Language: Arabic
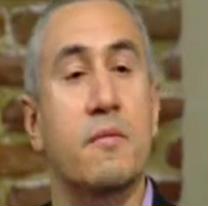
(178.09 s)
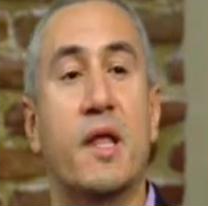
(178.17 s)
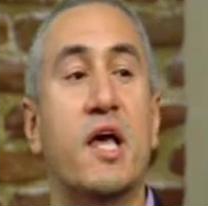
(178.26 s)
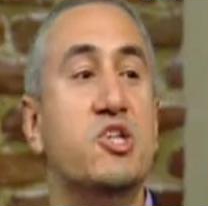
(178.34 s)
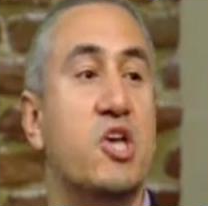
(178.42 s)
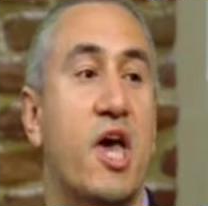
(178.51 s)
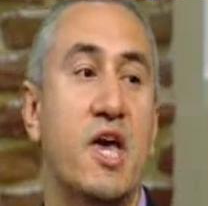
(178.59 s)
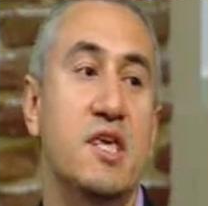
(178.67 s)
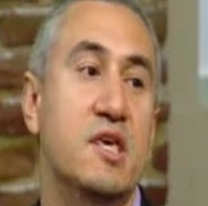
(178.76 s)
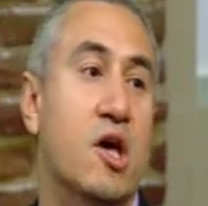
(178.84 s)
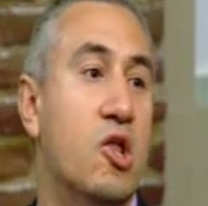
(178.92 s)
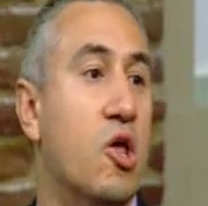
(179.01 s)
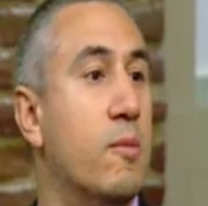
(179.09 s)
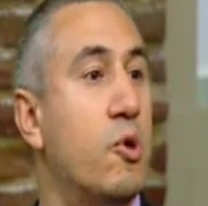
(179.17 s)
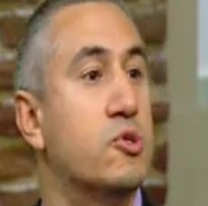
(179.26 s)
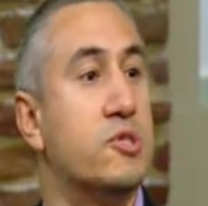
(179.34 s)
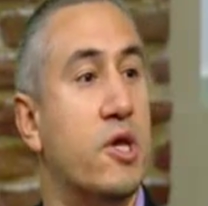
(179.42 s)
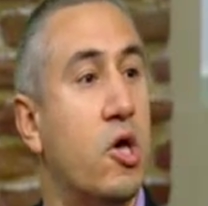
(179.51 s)
ملهاش اي علاقه
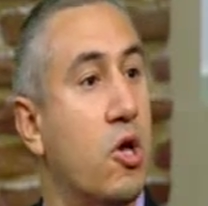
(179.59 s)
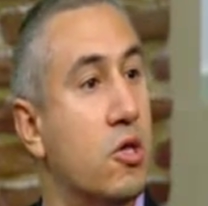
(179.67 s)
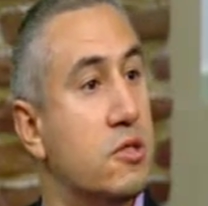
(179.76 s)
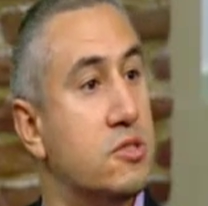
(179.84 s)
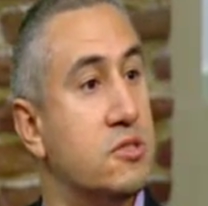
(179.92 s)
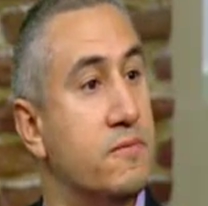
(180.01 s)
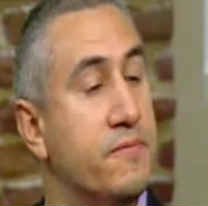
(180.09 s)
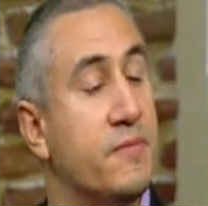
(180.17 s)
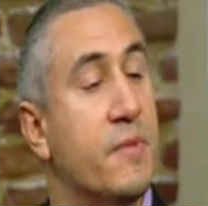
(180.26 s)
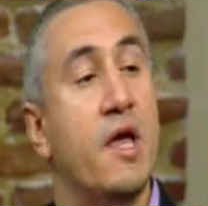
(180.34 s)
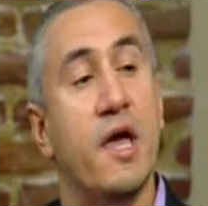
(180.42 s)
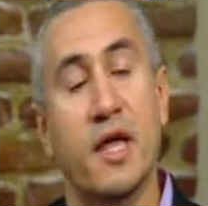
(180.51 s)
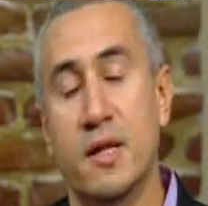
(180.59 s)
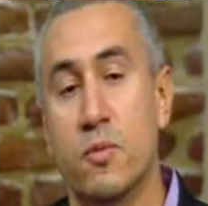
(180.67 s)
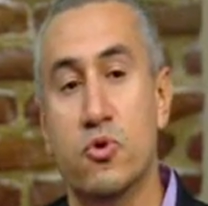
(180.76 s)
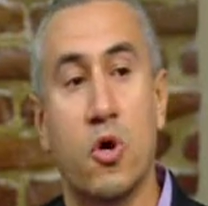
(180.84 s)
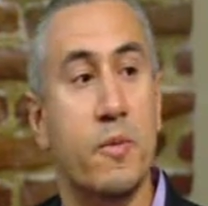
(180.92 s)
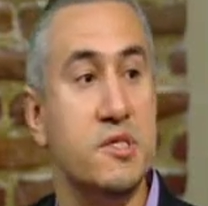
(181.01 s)
بالعذريه خالص احنا
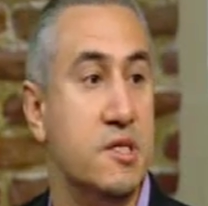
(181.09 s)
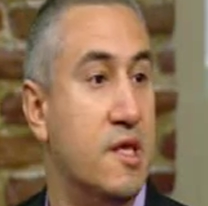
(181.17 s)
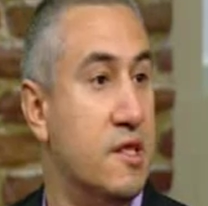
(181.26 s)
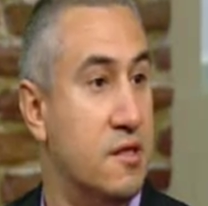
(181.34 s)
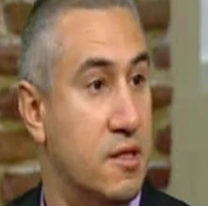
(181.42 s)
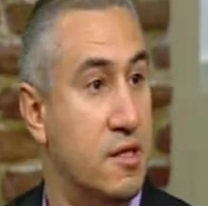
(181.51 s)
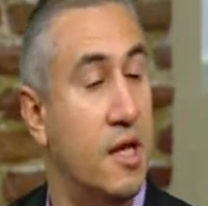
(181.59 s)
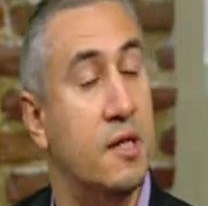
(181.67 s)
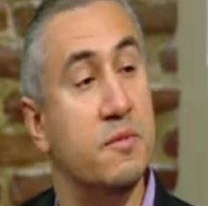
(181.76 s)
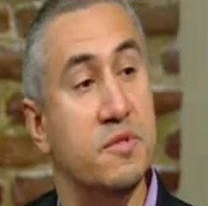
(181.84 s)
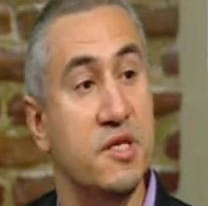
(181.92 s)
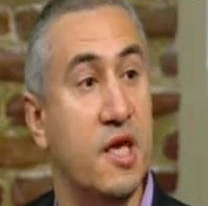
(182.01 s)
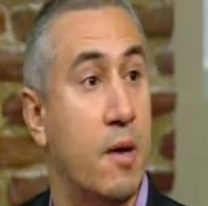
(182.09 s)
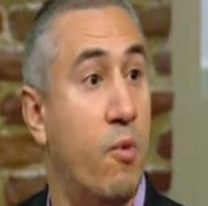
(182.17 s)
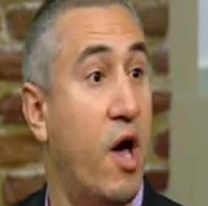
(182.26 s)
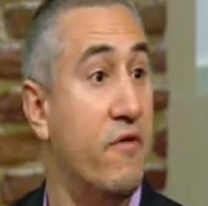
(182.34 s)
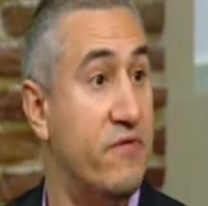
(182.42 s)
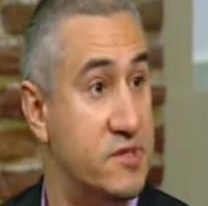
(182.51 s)
موضوع بسيط جدا احنا بنديها
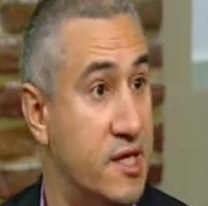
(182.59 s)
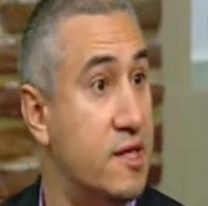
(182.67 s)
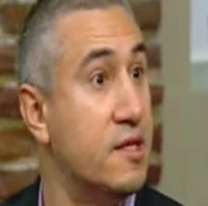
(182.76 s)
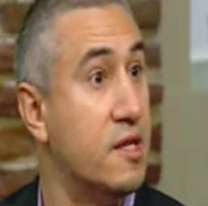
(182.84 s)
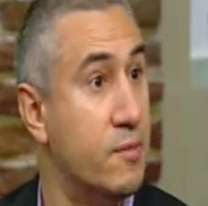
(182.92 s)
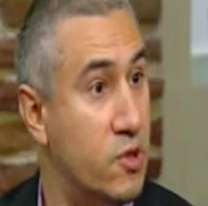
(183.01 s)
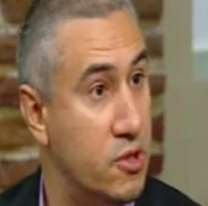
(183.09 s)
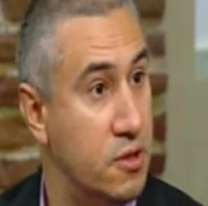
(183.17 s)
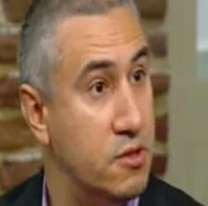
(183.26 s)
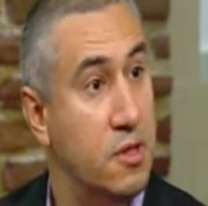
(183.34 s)
محفزات للاباضه